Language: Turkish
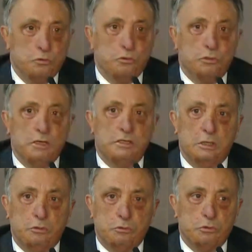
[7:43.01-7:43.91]
Üstüne
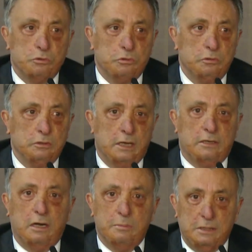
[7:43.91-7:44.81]
800
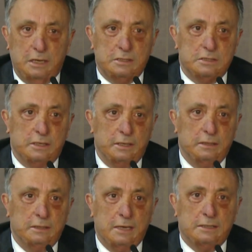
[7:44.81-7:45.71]
tekrar bir dahaki
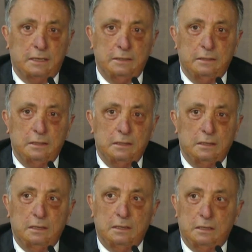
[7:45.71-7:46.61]
sene derken
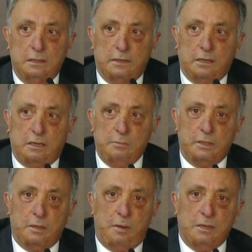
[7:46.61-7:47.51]

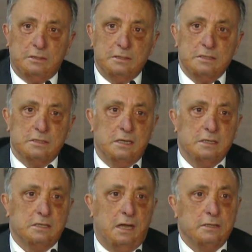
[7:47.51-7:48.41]
rakamlara baktığınızda
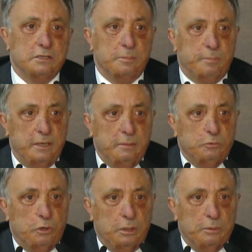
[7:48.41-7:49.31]
sadece
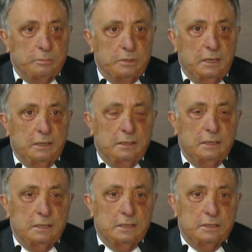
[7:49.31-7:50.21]
benim dönemimde
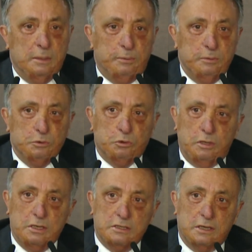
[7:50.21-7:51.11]
yapılmış
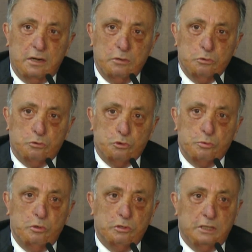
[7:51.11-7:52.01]
olan zararın 300
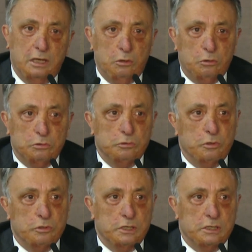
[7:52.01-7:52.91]
milyon TL olduğunu
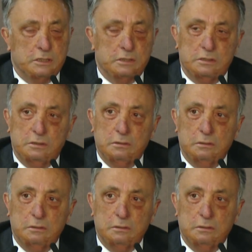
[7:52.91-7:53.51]
göreceksiniz.